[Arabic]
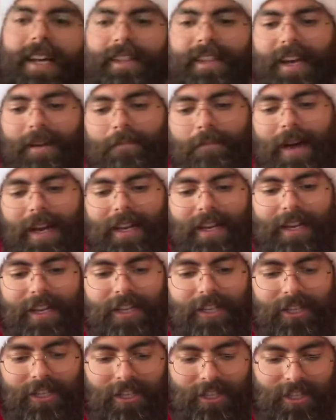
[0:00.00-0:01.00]

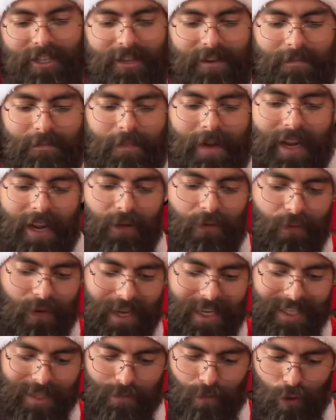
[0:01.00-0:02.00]
تنبلش
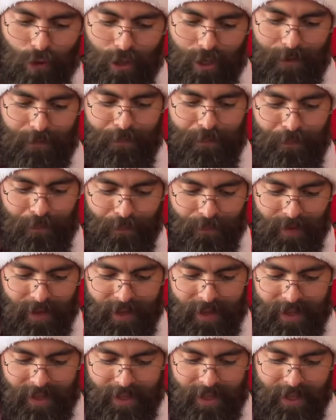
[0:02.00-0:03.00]
بالفيسبوك
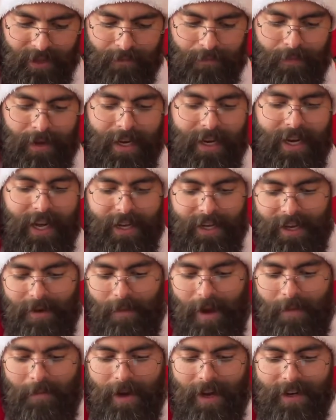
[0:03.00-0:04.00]
مين رح
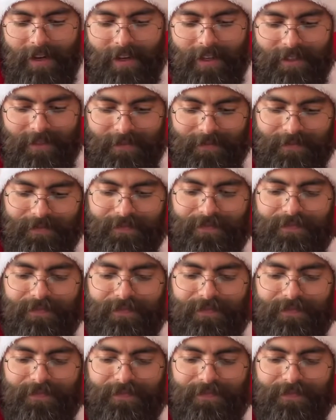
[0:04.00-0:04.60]
يربح معنا؟